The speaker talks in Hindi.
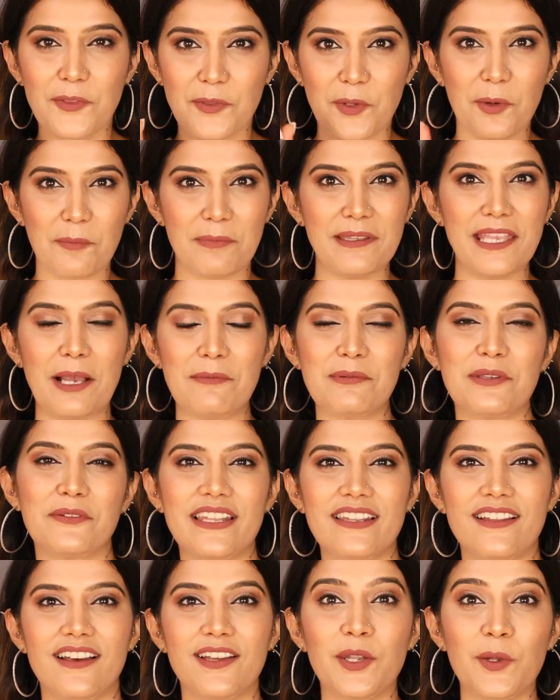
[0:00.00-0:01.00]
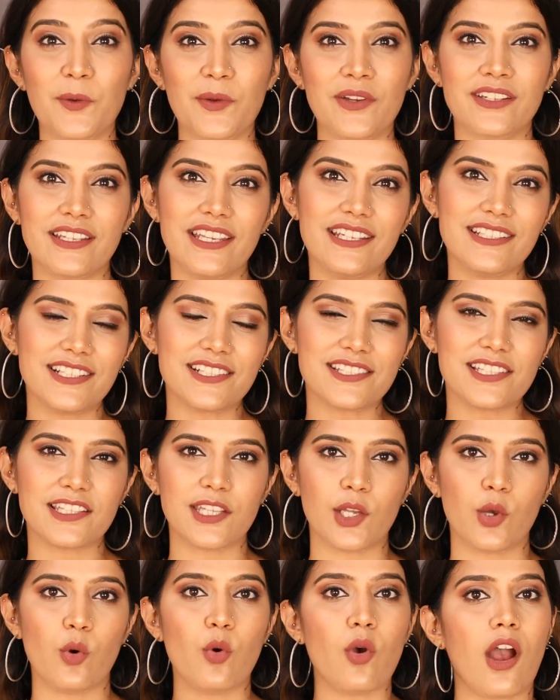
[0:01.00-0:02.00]
तो भी आप ये वाला लुक क्रिएट कर
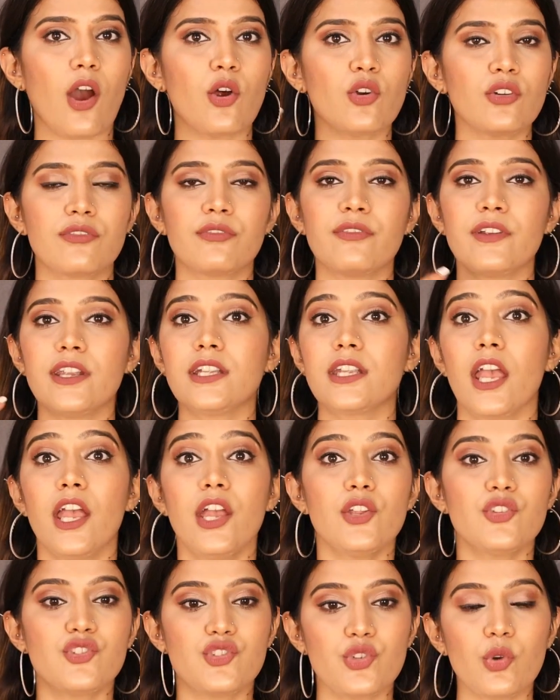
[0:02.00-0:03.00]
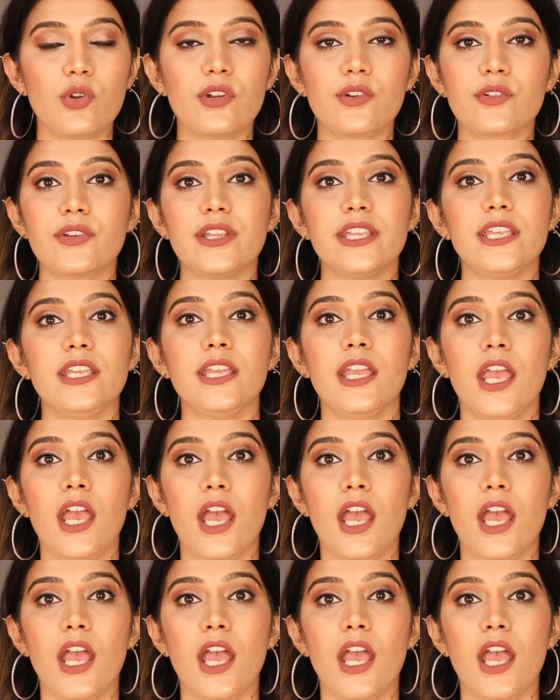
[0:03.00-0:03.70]
सकते हो आउटफिट ज्वेलरी